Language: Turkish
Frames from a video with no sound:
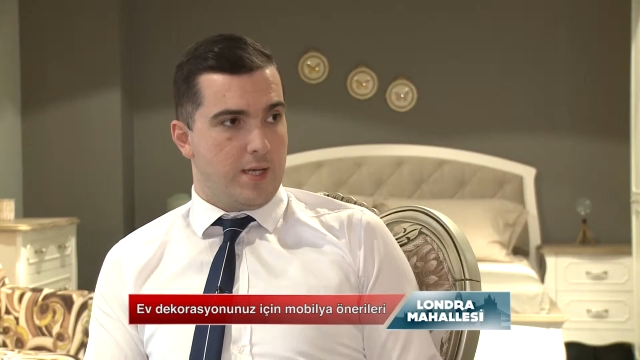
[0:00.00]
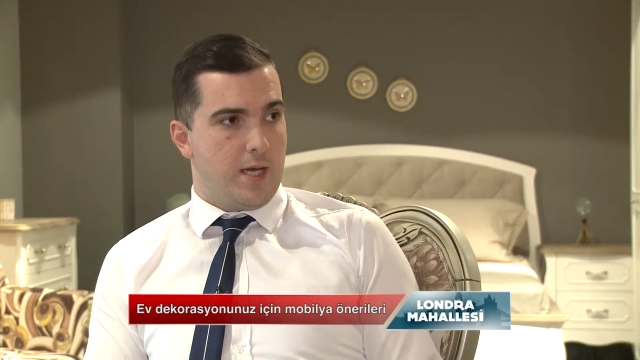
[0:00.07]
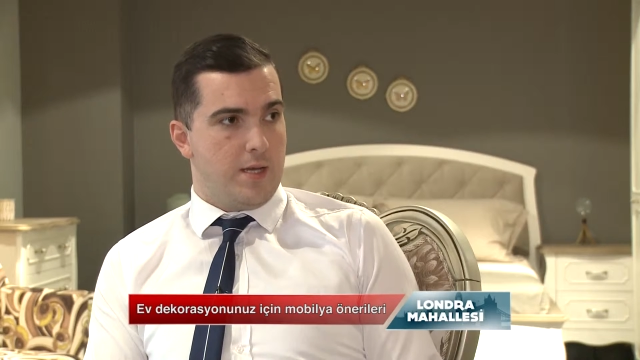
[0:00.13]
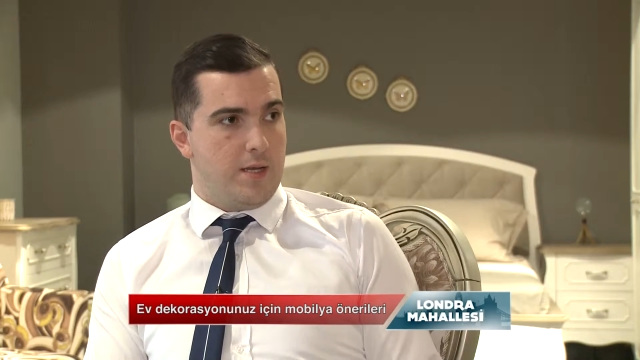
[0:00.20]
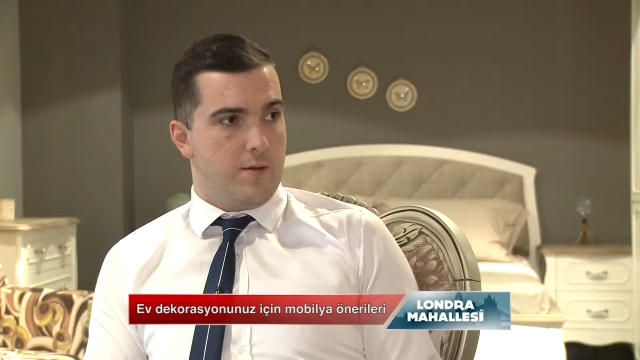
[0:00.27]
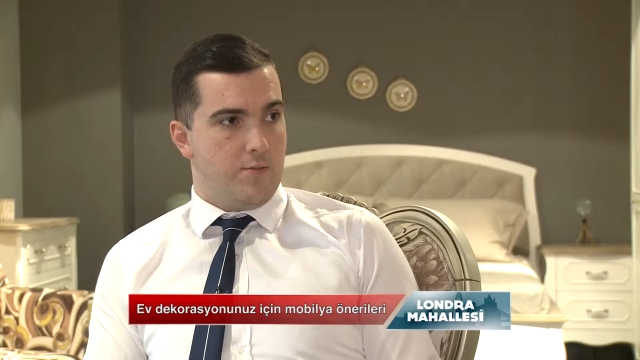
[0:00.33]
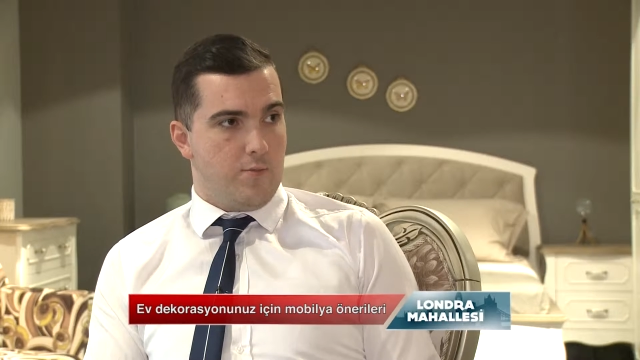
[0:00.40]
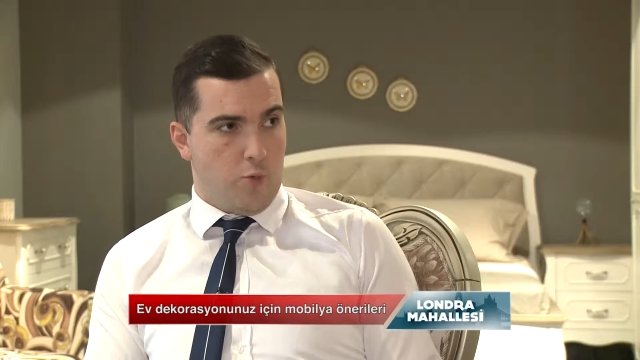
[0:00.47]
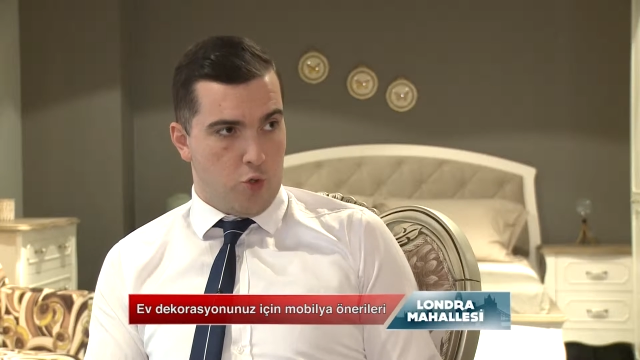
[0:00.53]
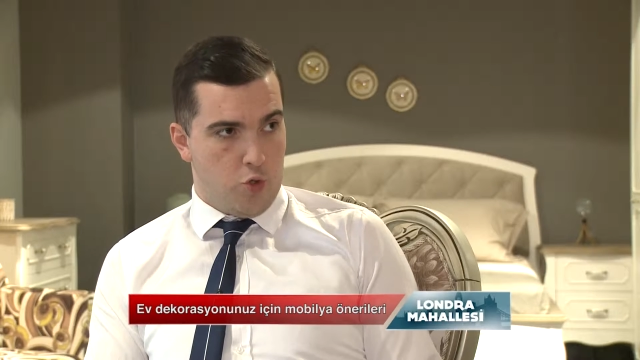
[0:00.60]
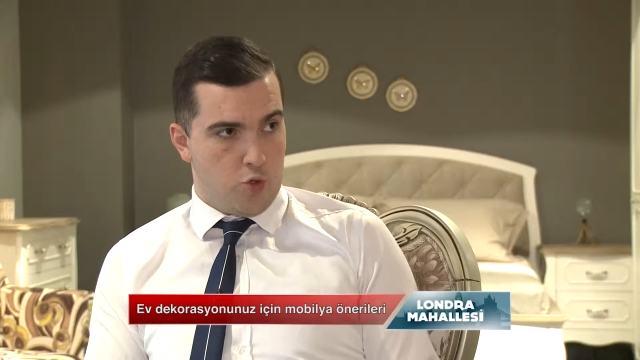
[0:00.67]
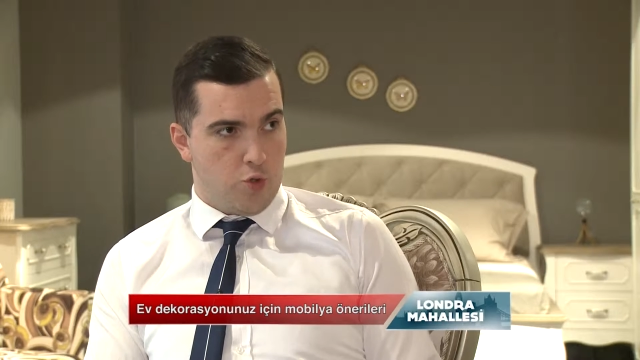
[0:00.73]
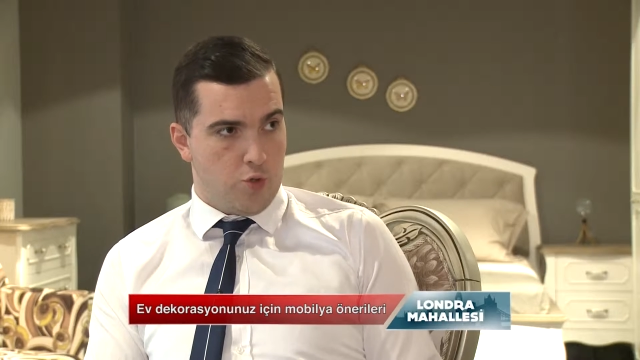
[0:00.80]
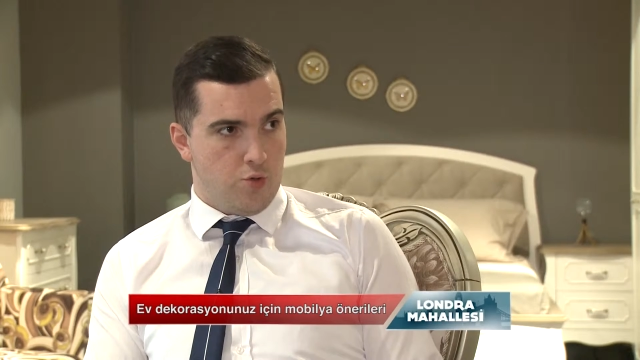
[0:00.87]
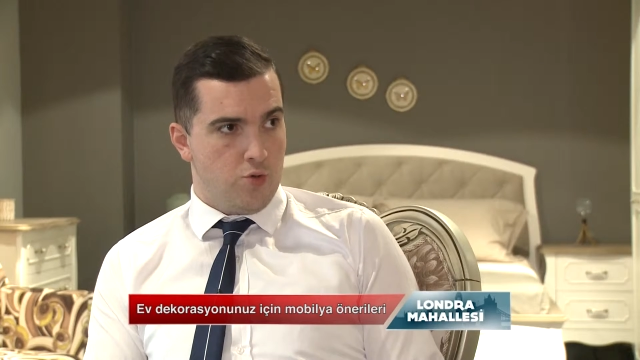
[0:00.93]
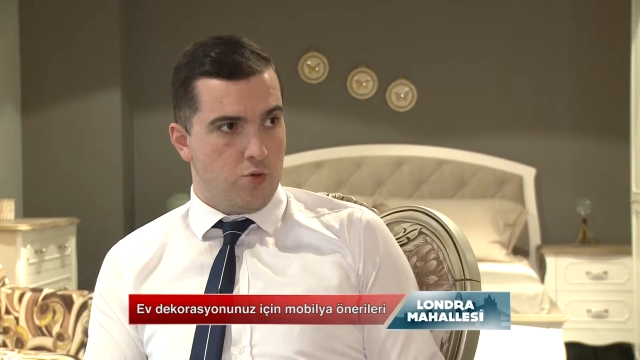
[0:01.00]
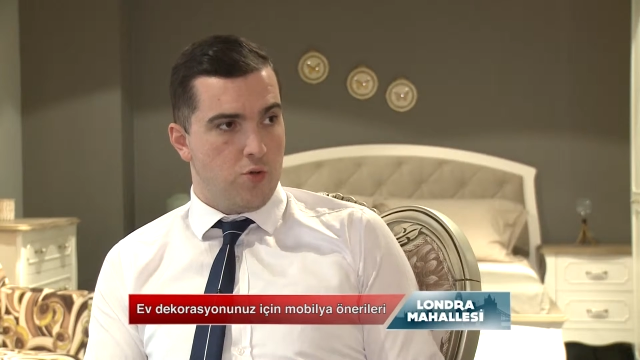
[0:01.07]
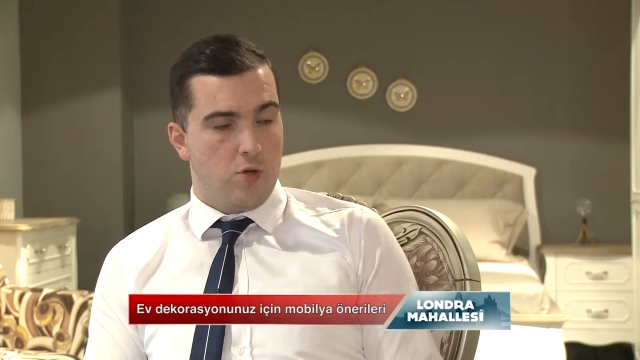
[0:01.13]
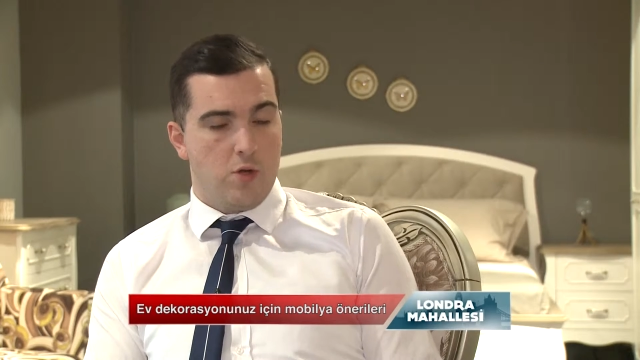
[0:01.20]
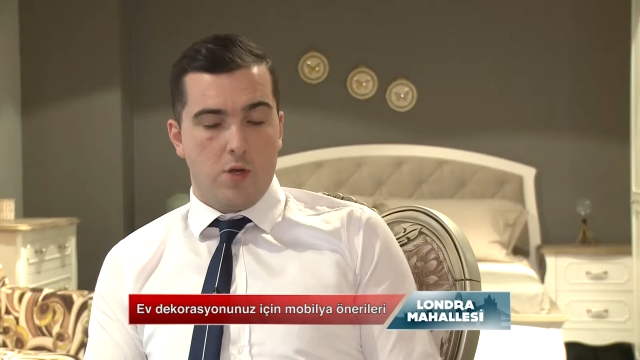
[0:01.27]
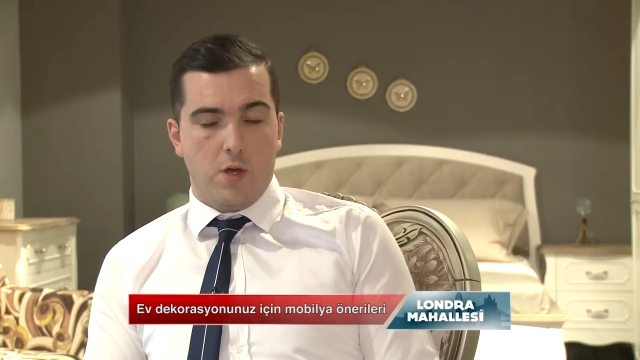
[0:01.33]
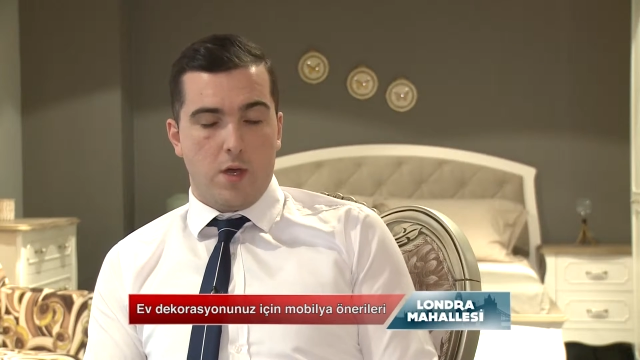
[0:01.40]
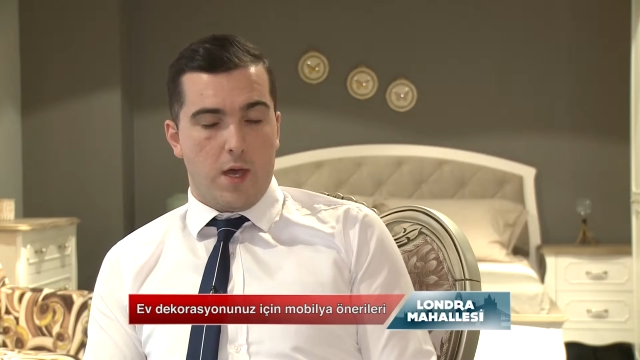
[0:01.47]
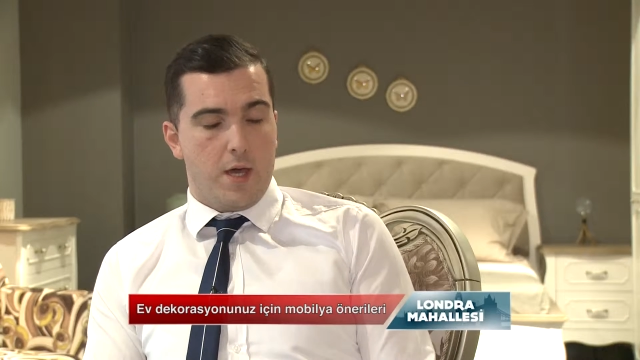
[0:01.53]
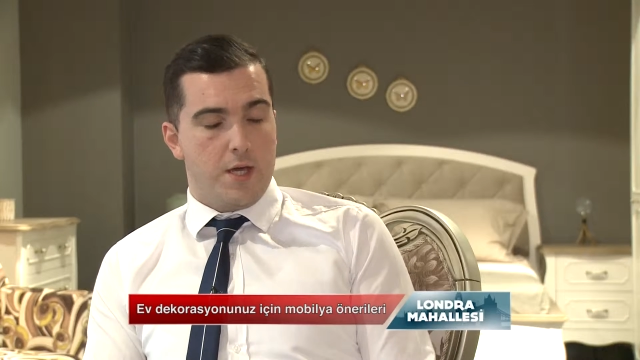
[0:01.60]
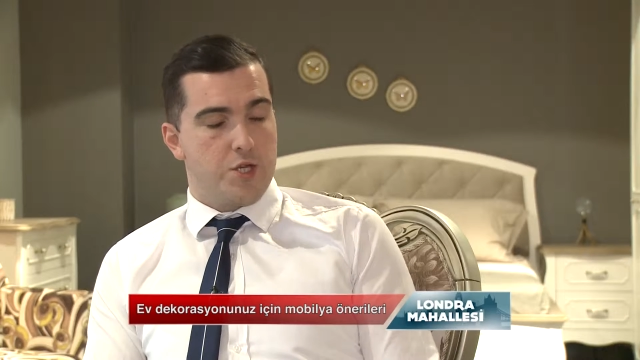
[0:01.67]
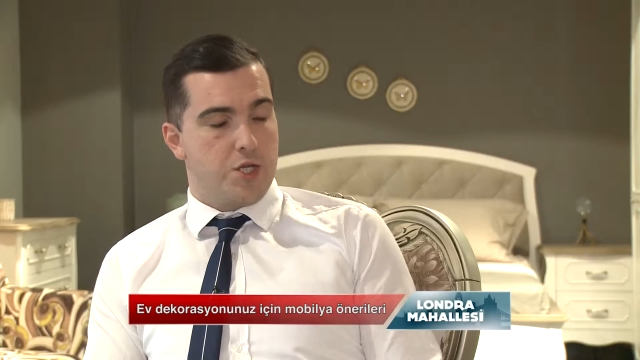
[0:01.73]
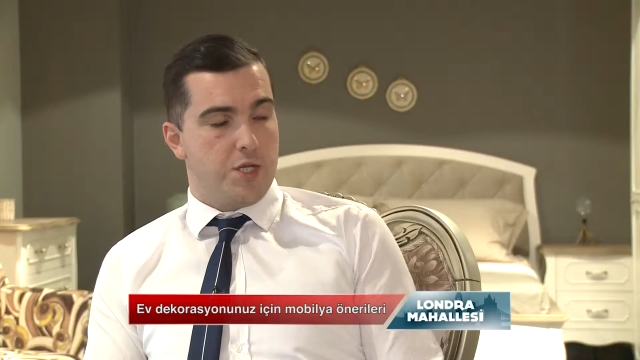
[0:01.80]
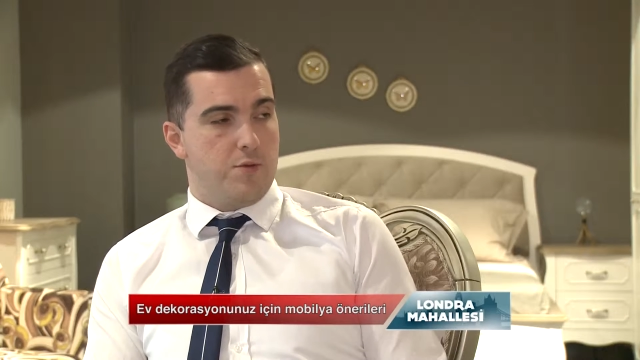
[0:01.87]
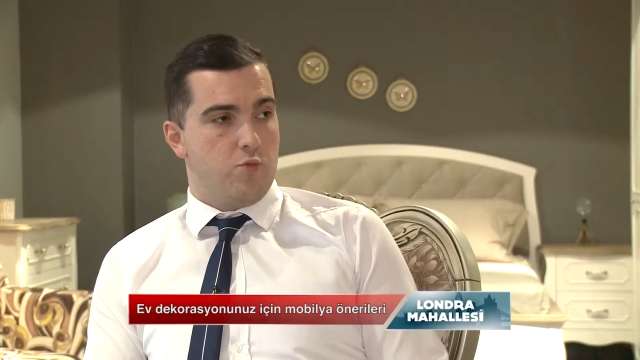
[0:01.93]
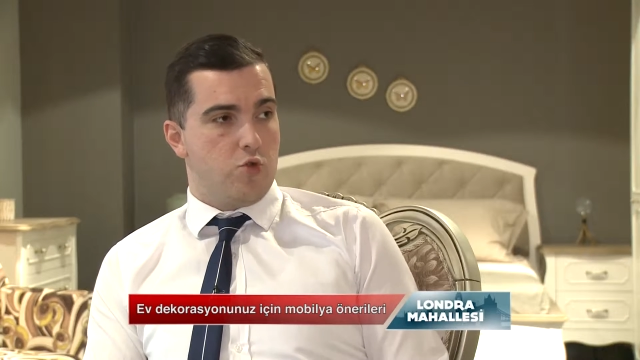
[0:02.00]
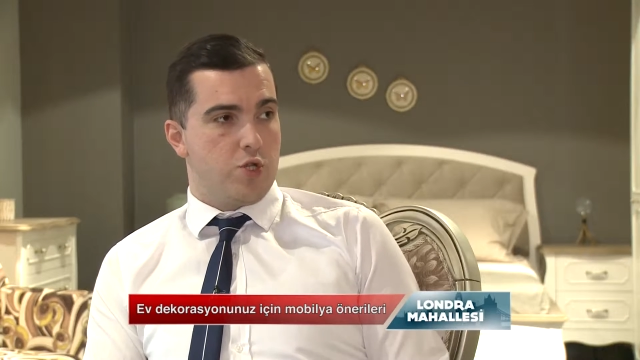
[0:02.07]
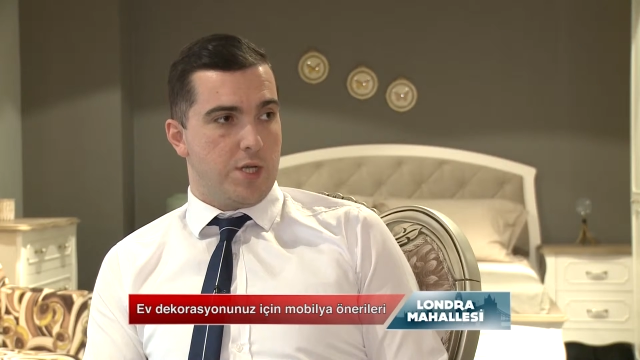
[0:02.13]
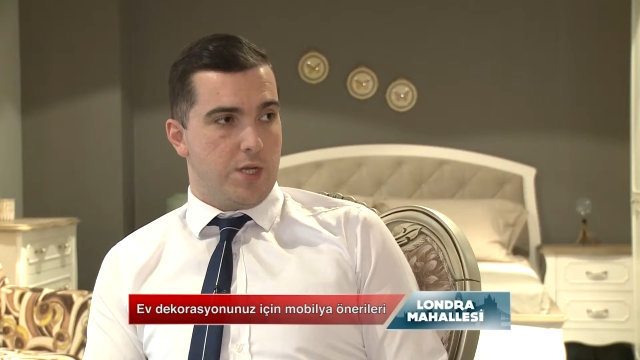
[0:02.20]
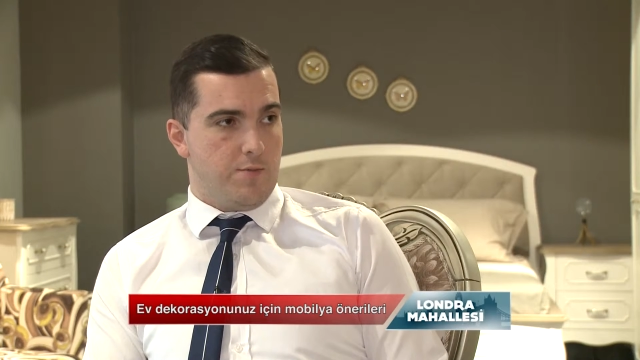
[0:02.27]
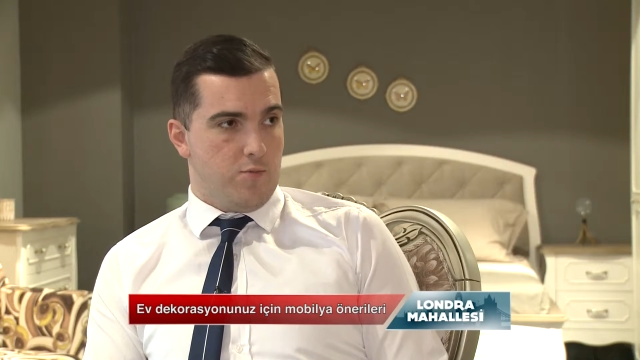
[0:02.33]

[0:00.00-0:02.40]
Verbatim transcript: yani boyutunu her şeyi müşteri,